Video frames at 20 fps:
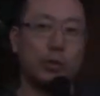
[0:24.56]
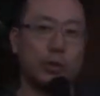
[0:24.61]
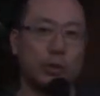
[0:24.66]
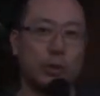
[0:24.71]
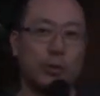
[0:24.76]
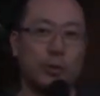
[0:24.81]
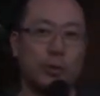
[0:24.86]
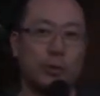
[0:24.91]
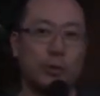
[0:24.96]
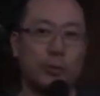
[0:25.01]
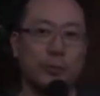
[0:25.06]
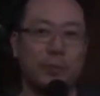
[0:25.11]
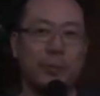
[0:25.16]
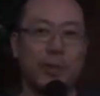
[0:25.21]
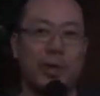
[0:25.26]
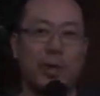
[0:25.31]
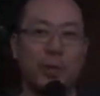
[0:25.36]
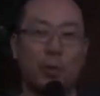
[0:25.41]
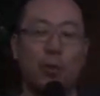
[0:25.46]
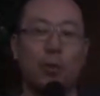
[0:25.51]
ジという、
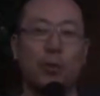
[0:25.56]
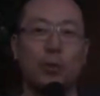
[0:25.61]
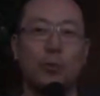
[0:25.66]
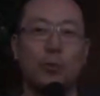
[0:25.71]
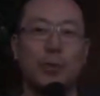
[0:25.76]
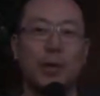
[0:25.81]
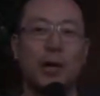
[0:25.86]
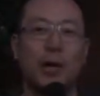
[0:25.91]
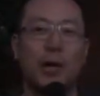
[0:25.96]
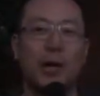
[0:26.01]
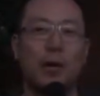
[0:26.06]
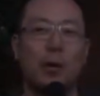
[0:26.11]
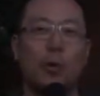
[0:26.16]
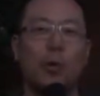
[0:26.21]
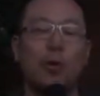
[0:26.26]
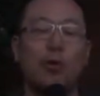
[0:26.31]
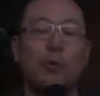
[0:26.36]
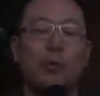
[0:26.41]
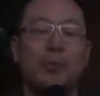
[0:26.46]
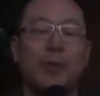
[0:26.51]
えーと、と
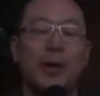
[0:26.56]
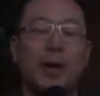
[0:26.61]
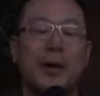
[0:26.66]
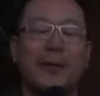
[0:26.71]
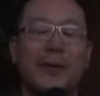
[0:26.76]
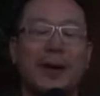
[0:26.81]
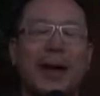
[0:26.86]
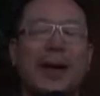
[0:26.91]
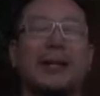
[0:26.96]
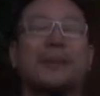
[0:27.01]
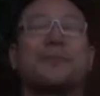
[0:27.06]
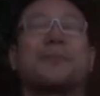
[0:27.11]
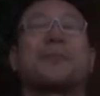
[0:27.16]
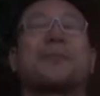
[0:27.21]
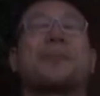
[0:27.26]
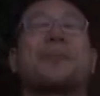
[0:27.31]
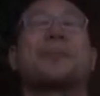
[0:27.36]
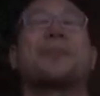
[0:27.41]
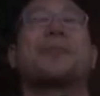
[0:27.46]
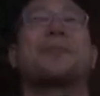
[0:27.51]
コロンビアコロンビア
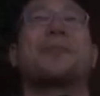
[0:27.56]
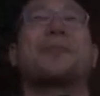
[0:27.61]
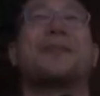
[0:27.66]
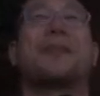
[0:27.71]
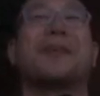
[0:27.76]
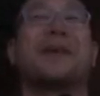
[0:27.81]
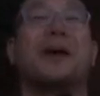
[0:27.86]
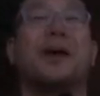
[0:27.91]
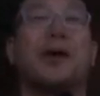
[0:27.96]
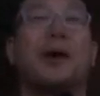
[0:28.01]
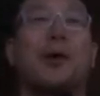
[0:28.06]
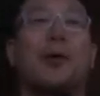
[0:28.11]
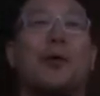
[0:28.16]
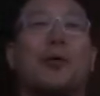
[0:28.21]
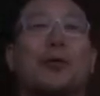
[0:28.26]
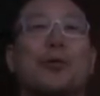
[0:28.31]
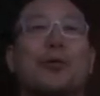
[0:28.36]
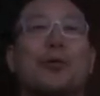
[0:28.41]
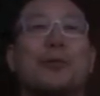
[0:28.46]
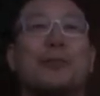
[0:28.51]

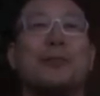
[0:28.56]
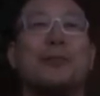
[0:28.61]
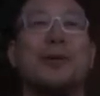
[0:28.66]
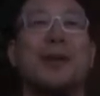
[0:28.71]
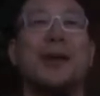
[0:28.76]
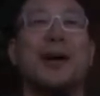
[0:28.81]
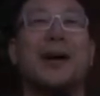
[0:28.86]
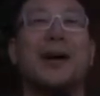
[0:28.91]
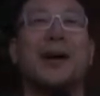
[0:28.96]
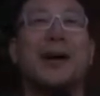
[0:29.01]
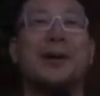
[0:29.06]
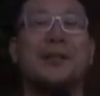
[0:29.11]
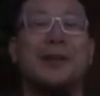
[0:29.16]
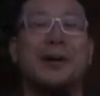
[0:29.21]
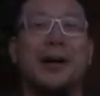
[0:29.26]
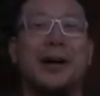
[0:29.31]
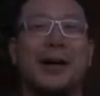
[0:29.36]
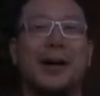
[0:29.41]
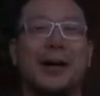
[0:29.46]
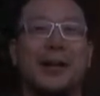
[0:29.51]
コロンビア
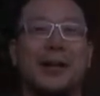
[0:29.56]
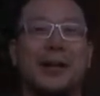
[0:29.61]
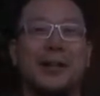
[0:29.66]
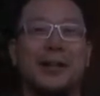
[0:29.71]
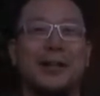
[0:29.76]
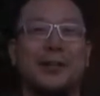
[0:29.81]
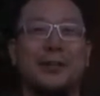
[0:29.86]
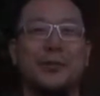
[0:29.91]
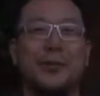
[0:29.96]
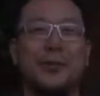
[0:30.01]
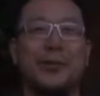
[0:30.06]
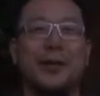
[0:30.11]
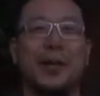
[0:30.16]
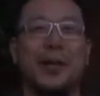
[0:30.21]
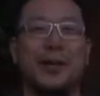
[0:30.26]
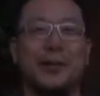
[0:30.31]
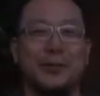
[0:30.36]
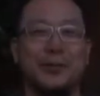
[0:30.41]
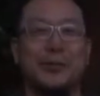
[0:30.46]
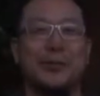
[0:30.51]
側沿いに
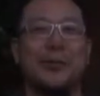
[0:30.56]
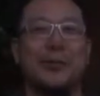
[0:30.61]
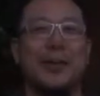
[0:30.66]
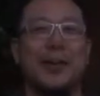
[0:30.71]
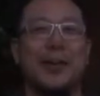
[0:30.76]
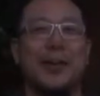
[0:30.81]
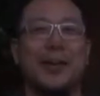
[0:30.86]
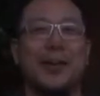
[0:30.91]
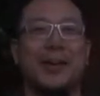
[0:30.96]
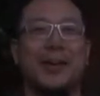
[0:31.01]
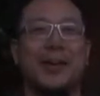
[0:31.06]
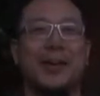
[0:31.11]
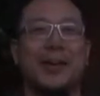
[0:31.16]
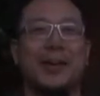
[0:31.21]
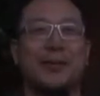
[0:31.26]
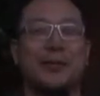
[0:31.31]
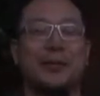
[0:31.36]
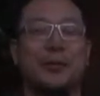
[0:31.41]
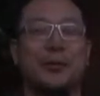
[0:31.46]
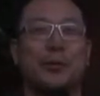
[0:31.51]
ある、
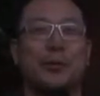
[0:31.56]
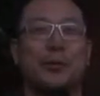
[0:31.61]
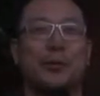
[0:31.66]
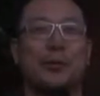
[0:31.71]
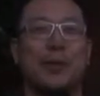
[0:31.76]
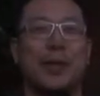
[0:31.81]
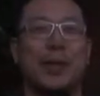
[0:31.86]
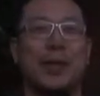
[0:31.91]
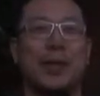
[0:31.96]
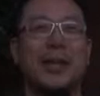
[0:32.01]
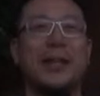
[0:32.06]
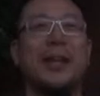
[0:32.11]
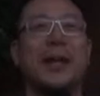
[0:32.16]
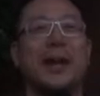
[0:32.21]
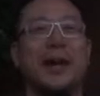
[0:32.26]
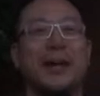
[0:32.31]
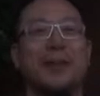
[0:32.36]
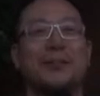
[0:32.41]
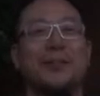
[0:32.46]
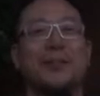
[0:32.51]
えーと、そういうエリア
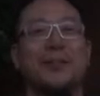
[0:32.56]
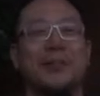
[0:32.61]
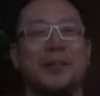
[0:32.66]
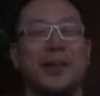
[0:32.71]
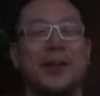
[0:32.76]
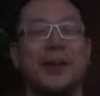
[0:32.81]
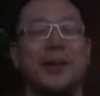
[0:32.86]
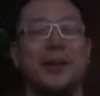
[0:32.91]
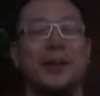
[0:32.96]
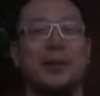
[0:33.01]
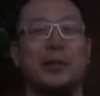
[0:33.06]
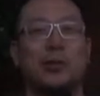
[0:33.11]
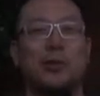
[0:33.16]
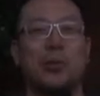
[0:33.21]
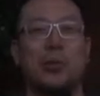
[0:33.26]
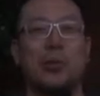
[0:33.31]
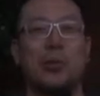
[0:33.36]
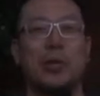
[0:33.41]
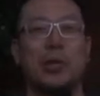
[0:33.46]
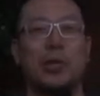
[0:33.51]
があるんですねそ
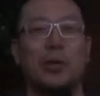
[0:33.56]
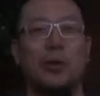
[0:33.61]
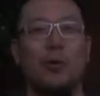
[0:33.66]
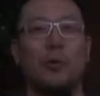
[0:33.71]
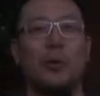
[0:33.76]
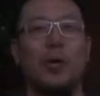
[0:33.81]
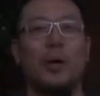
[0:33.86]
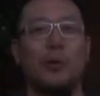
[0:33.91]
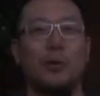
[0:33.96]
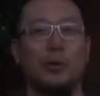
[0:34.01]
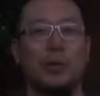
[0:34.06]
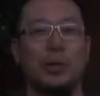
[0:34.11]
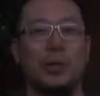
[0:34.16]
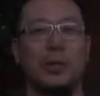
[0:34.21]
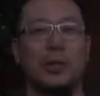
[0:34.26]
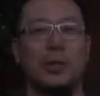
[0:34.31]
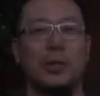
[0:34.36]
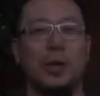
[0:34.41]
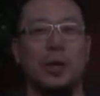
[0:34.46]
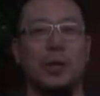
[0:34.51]
こにゴミがも
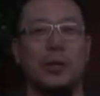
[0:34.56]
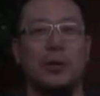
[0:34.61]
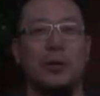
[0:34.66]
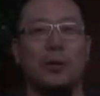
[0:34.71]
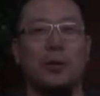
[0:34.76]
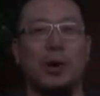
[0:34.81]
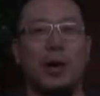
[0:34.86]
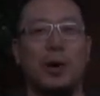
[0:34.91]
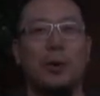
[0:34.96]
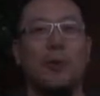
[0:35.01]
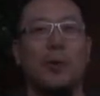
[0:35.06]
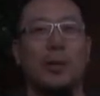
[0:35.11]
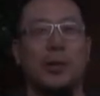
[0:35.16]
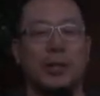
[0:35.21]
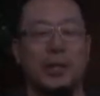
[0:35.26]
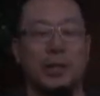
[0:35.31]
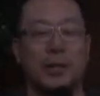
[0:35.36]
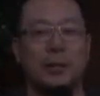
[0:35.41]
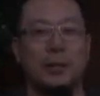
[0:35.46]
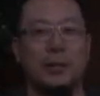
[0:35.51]
あの運ばれ
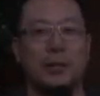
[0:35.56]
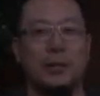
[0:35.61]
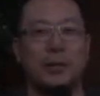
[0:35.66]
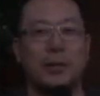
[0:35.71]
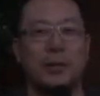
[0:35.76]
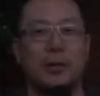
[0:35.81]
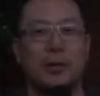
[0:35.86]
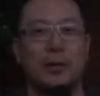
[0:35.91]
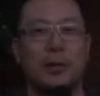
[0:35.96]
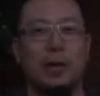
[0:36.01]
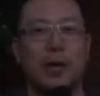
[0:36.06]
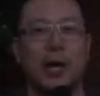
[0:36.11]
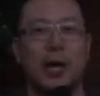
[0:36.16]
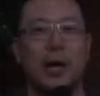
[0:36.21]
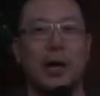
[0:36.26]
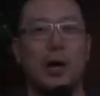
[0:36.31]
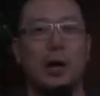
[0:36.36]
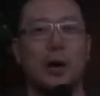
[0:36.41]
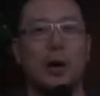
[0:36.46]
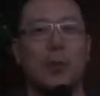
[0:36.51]
てきますそれ
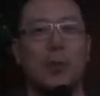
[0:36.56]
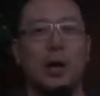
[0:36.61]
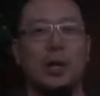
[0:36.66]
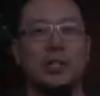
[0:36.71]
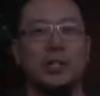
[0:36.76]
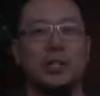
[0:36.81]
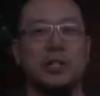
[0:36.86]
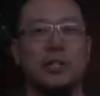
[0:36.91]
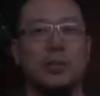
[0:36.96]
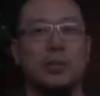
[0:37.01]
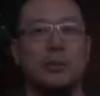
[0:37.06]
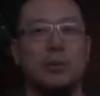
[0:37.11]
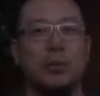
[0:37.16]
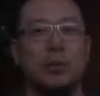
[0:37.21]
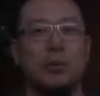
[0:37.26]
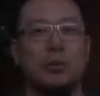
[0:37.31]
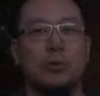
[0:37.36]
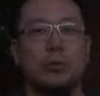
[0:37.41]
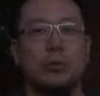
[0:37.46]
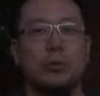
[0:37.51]
が
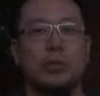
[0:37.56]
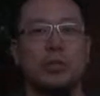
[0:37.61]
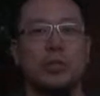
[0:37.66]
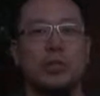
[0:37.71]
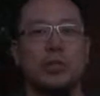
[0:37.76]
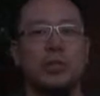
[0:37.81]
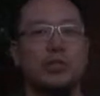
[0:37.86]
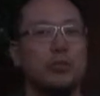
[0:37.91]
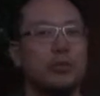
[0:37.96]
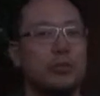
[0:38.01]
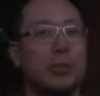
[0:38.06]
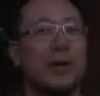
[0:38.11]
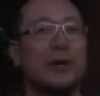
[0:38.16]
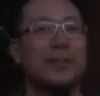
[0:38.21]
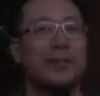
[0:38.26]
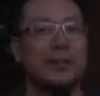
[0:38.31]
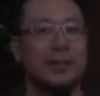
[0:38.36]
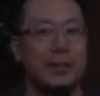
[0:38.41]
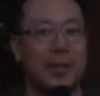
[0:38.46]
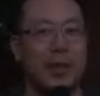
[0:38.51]
ワシントン州
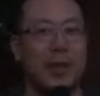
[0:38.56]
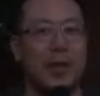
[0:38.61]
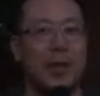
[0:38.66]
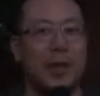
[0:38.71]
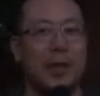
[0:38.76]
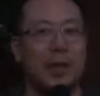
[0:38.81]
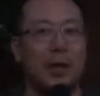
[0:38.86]
側ですね